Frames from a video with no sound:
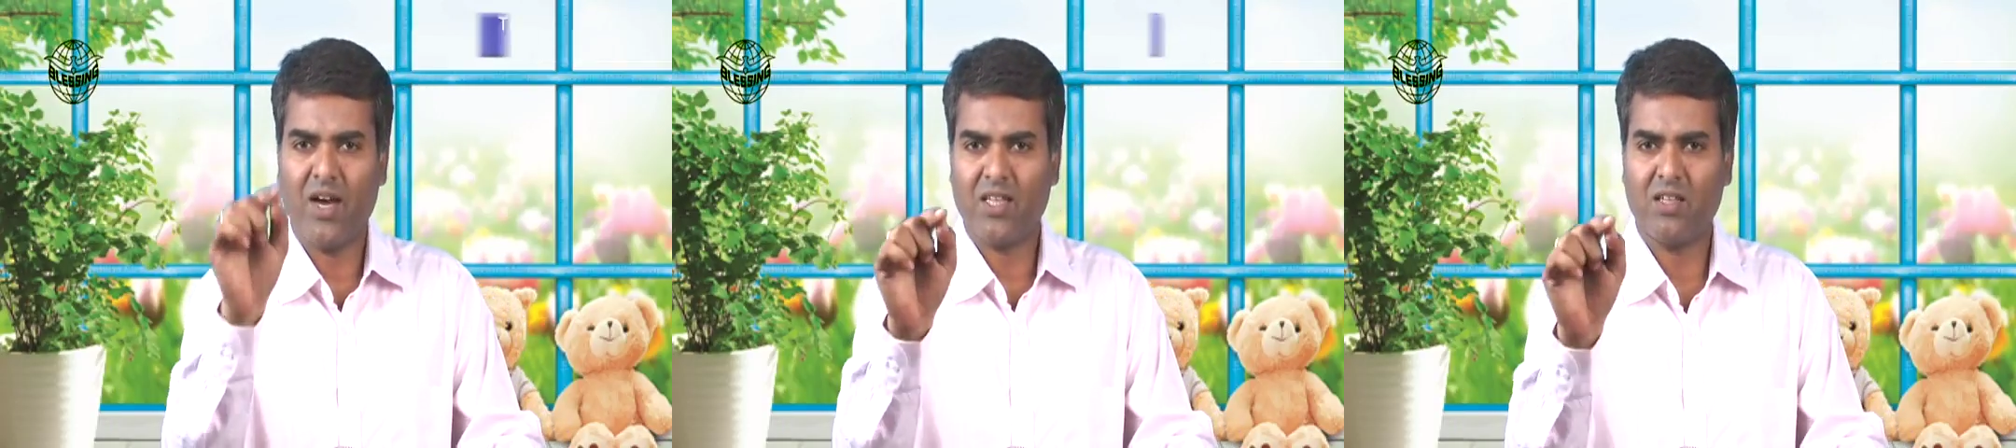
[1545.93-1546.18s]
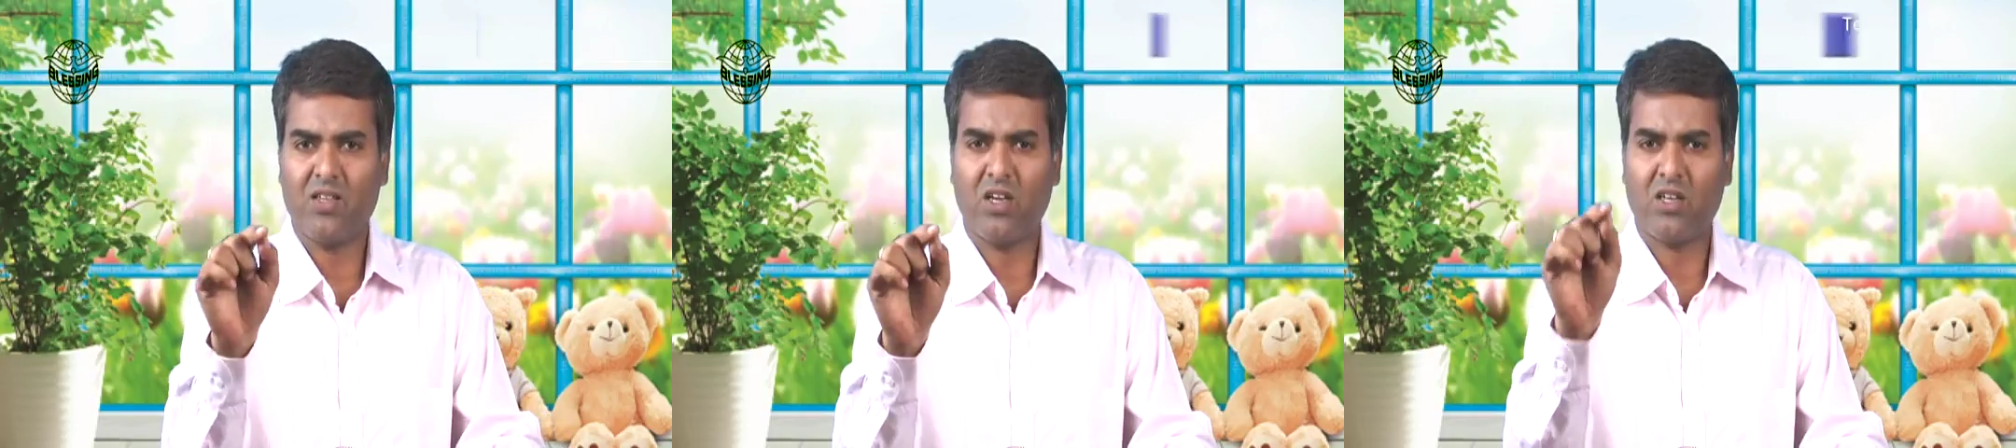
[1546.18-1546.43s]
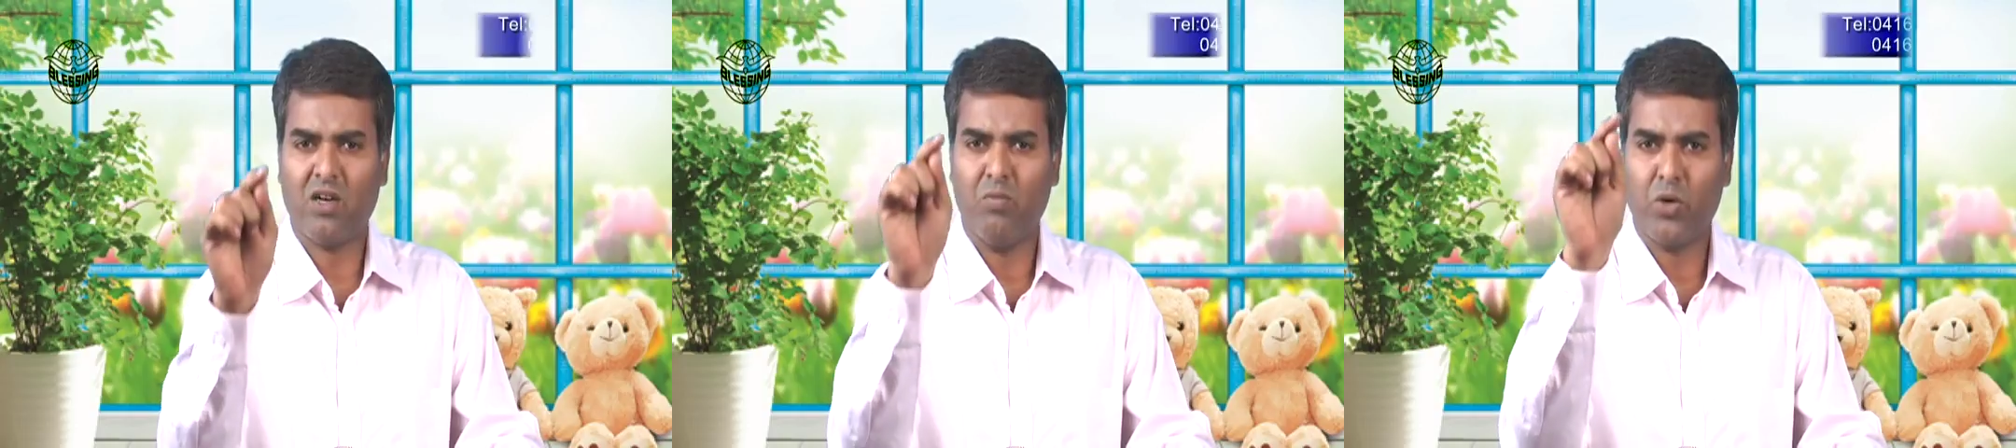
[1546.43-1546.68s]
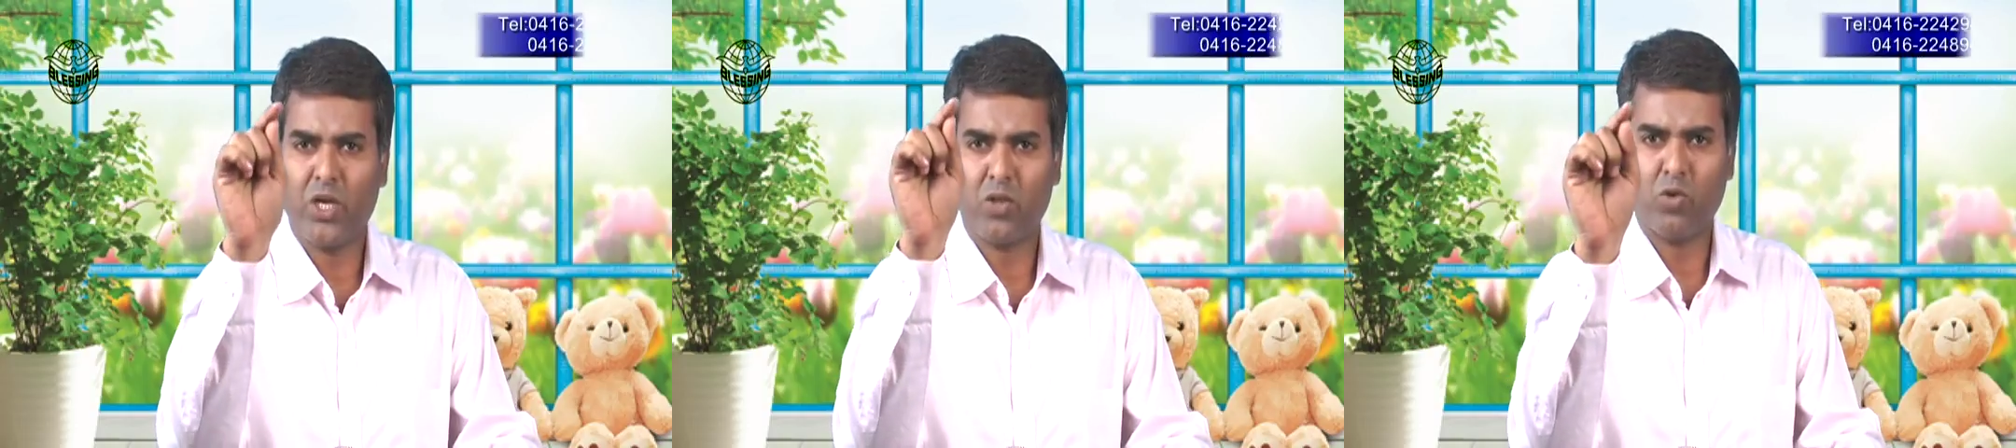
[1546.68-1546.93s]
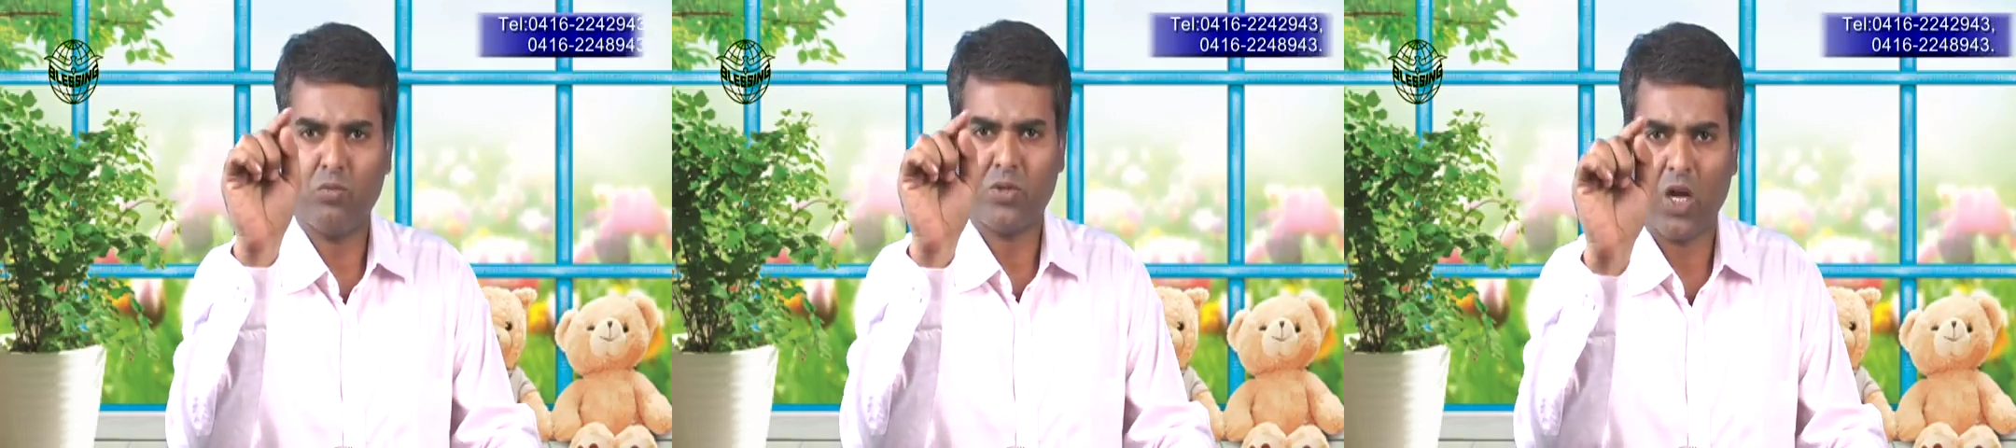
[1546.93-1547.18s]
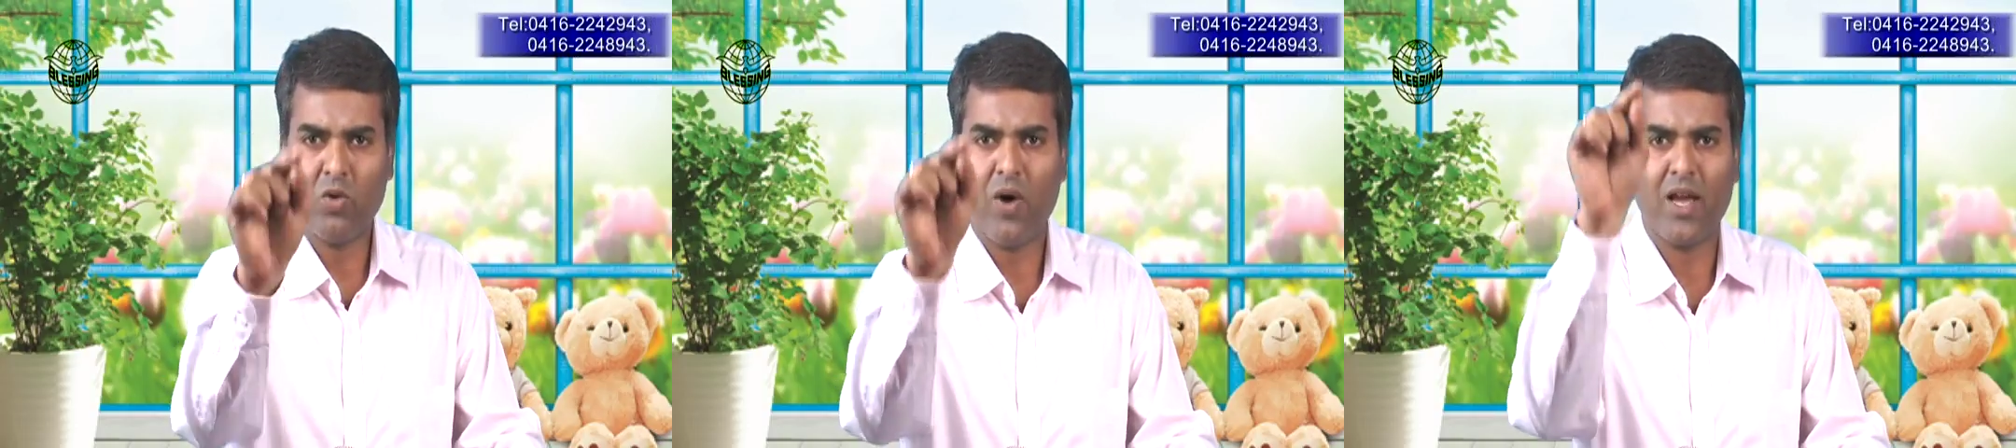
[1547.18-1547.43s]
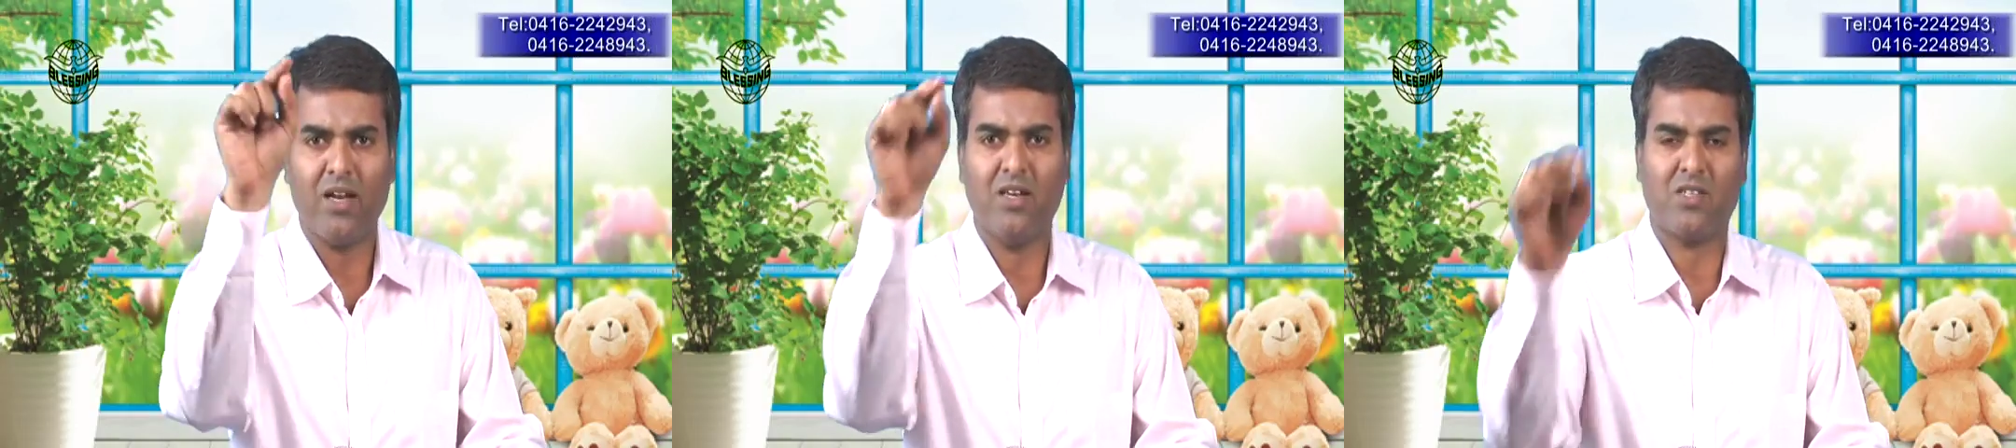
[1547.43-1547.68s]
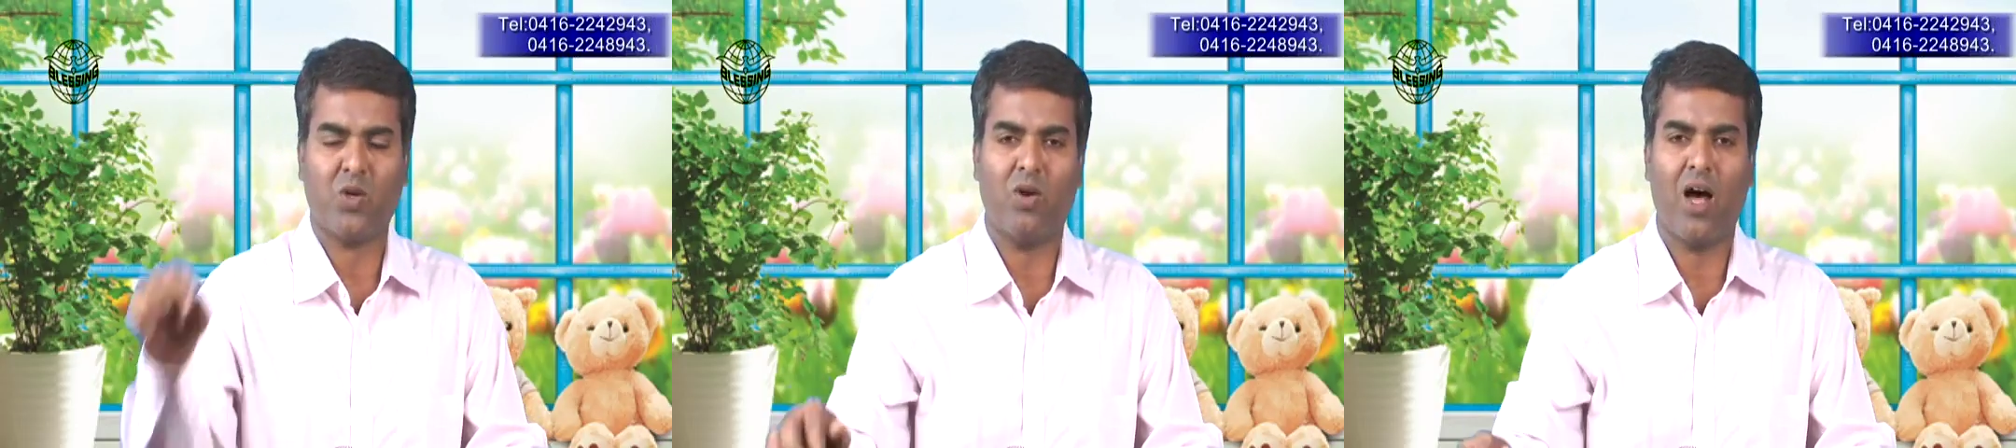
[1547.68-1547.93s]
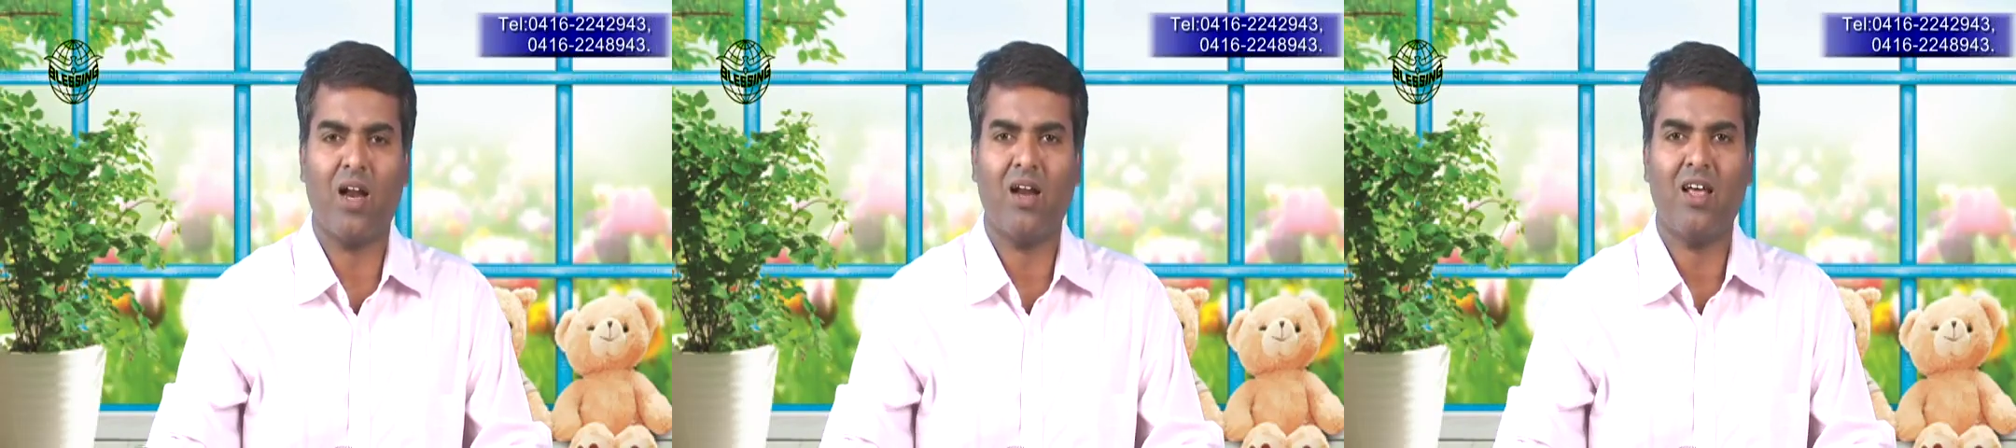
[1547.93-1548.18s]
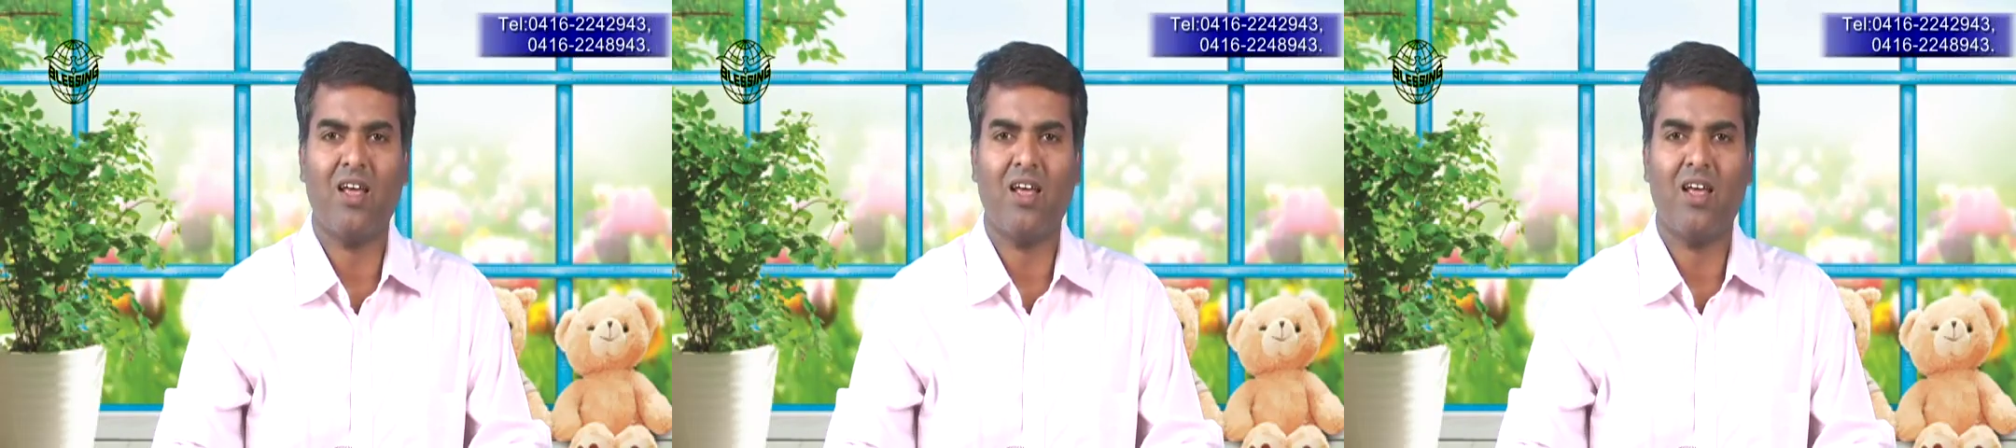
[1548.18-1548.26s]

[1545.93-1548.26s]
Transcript: வேதத்திற்கு முக்கியத்துவம் தருவாய் என்று சொன்னால்